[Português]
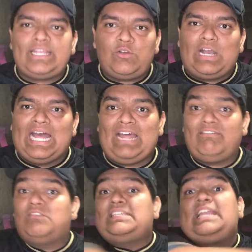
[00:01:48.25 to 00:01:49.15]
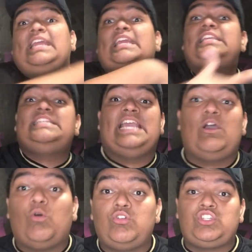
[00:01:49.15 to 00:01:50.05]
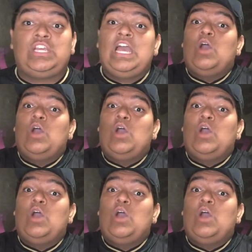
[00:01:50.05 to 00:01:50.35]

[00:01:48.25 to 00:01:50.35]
no carnaval, sei nem que dia é hoje,